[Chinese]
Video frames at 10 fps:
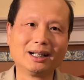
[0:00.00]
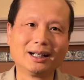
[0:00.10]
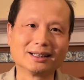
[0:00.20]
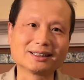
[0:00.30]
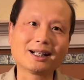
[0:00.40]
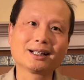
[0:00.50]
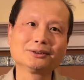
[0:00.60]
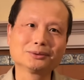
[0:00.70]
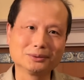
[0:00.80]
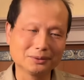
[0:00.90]
啊，当然
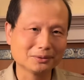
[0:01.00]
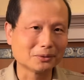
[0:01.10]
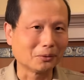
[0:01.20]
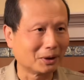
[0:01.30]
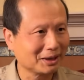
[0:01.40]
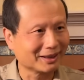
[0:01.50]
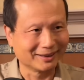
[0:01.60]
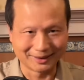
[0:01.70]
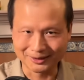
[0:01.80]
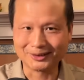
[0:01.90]
我也
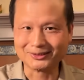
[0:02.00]
能够